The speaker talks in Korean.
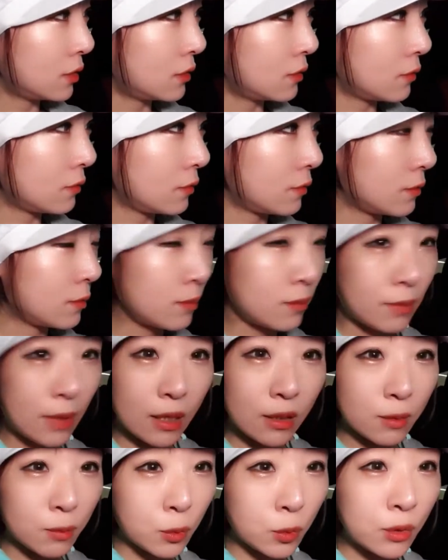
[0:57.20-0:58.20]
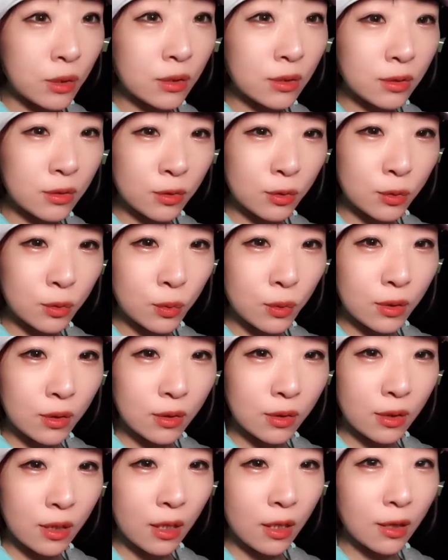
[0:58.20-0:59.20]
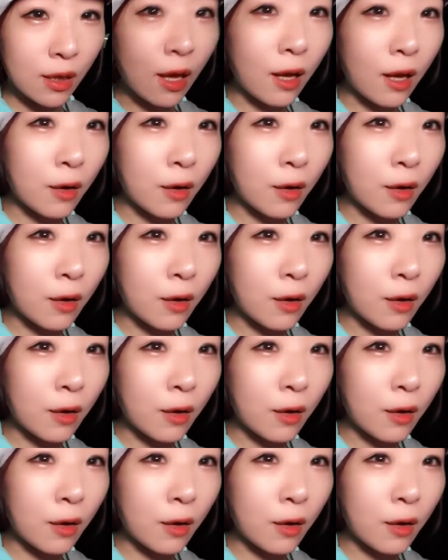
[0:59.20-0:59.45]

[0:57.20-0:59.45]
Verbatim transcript: 아, 많이 못했을 수도 있는데 이게 다